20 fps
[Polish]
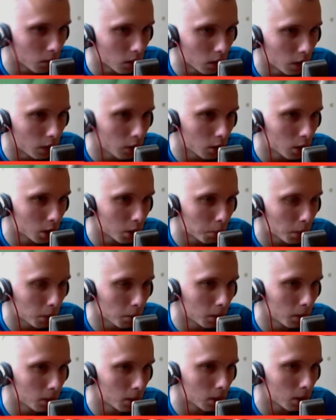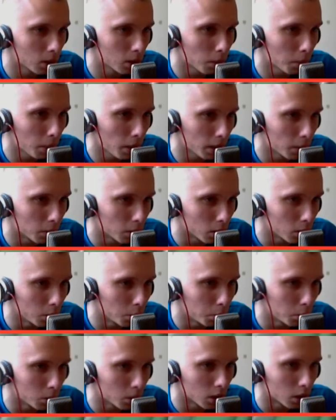Największy problem jest ze złapaniem tego
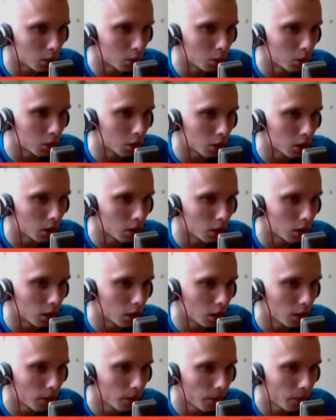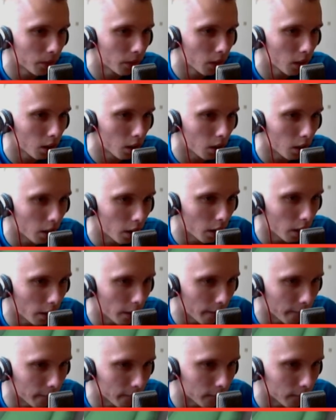płuca, kurczę, jednak. Eee.